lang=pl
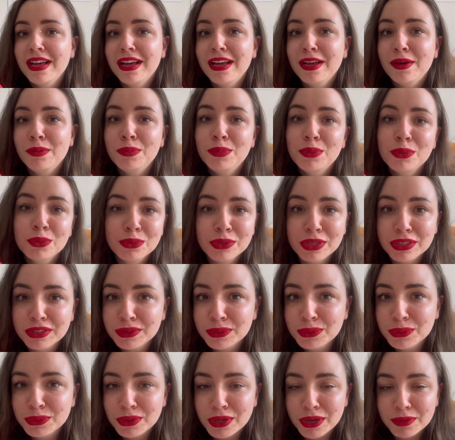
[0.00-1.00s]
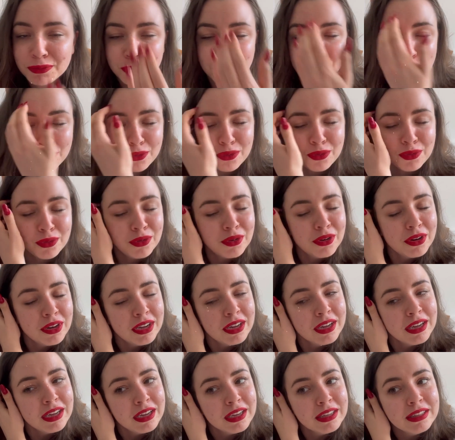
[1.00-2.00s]
e, brunet, któremu
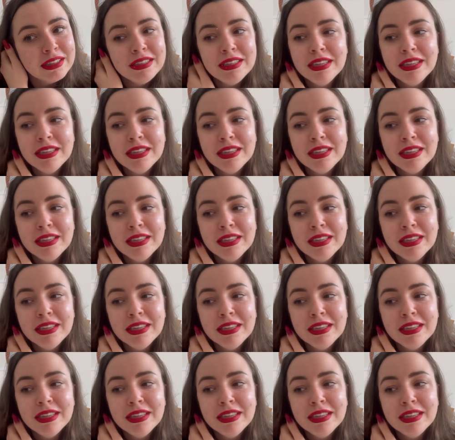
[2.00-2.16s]
e,